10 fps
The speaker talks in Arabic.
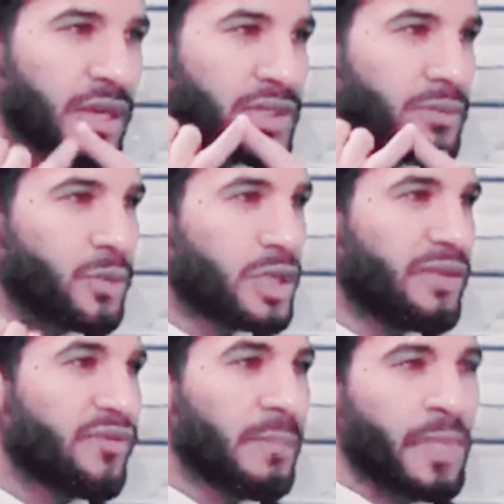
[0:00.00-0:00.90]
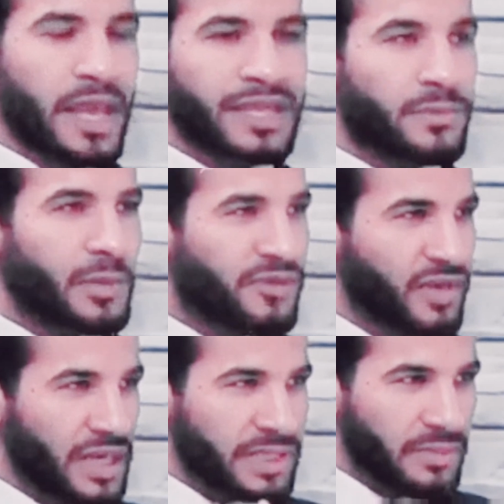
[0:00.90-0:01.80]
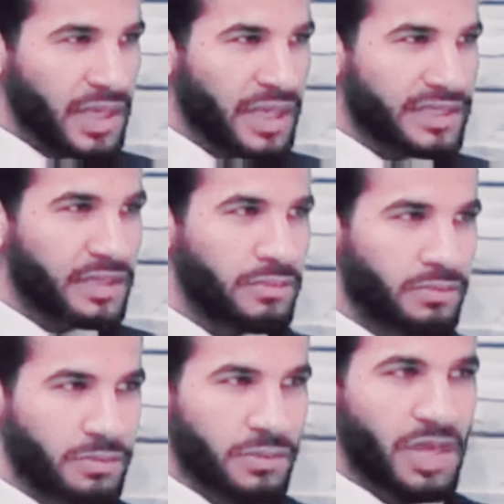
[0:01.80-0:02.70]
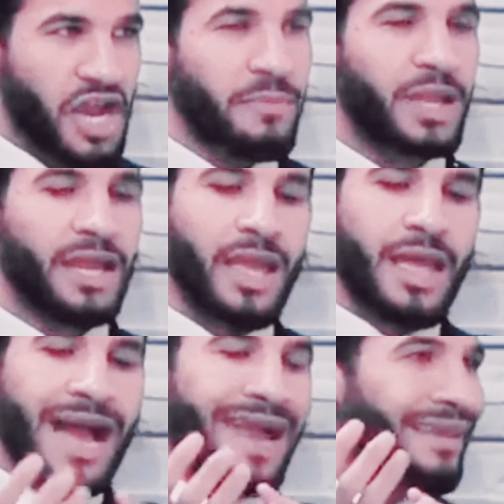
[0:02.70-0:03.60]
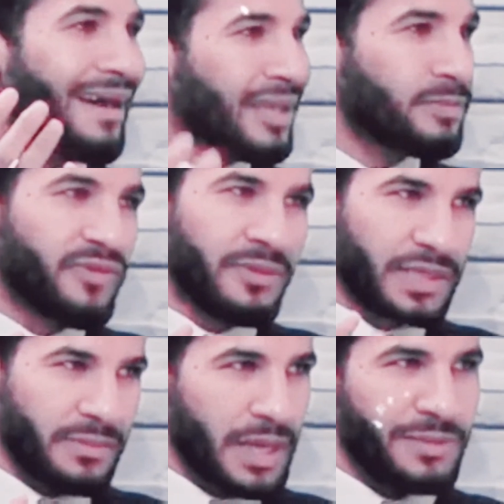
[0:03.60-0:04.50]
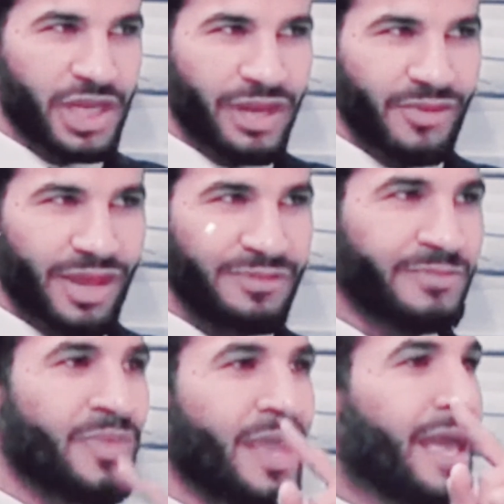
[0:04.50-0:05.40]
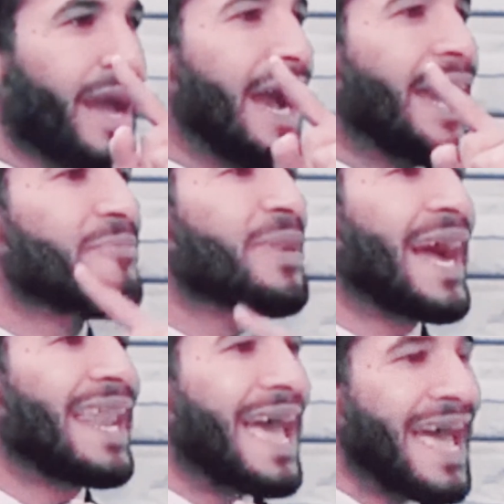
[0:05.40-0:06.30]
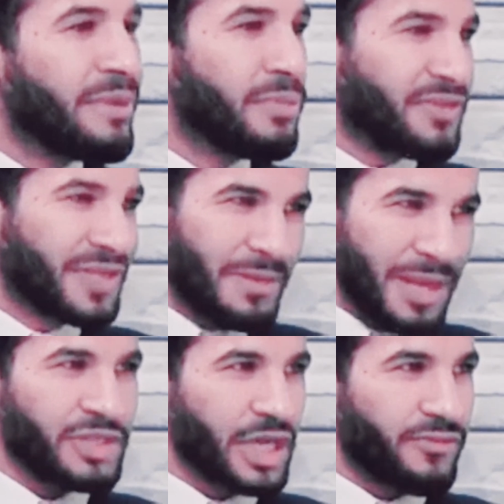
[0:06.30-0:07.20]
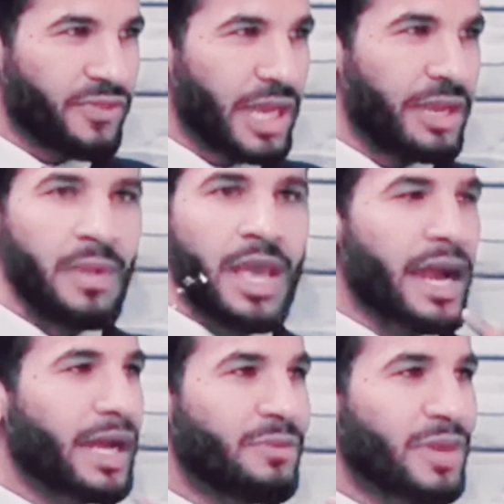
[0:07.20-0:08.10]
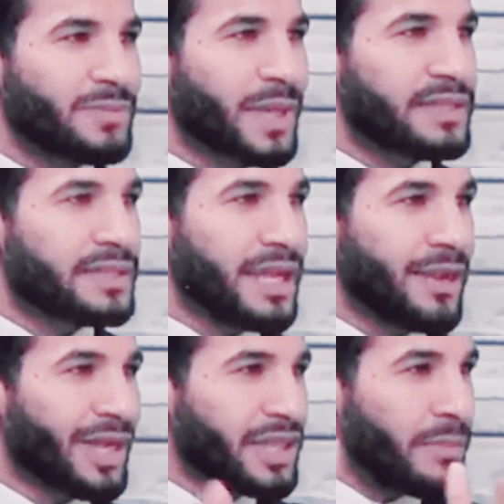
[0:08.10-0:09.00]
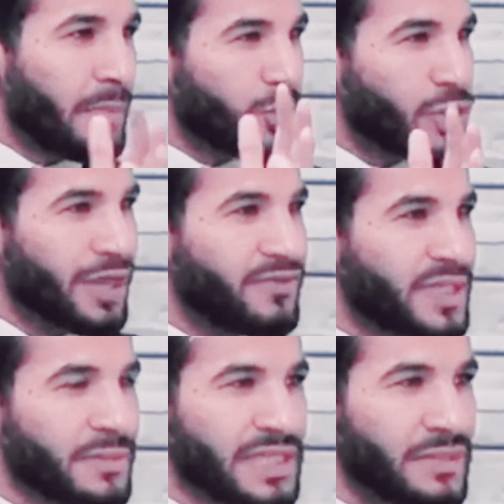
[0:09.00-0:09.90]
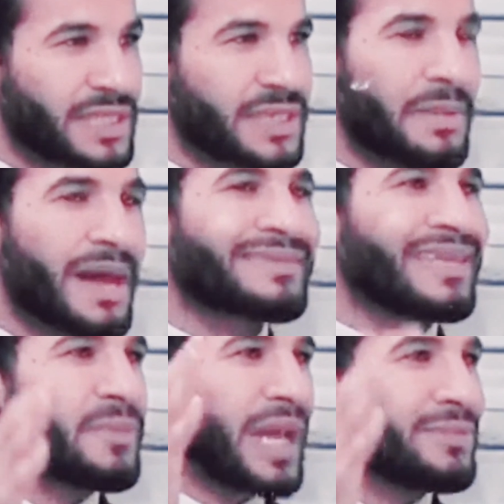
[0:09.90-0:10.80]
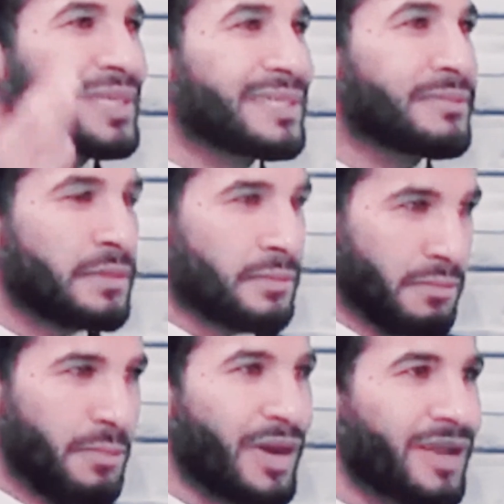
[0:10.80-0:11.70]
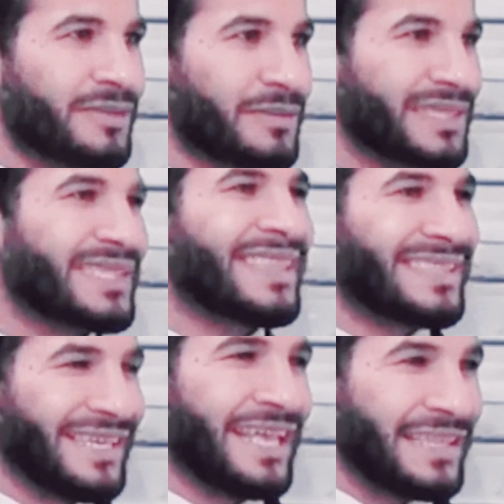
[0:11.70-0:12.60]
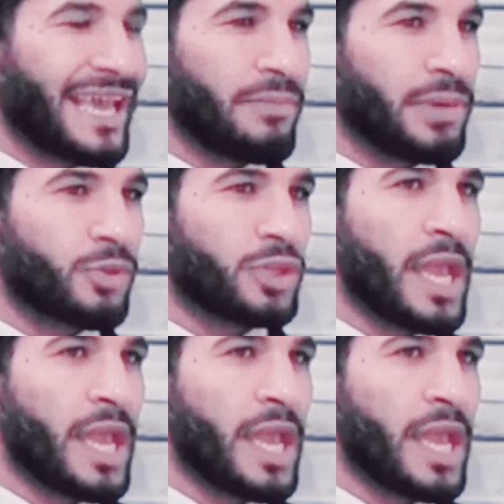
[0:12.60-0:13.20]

العظام المختلفه لازم نبقى عارفين ان السمنه ديت حمل على العظم فبيسبب لنا مشاكل في العظم حمل على القلب في سبيل مشاكل في القلب اغلب الناس بلا استثناء لو عندها مشكله في السنه السمنه سبب لاكثر من 50 مرض ينتهي بالموت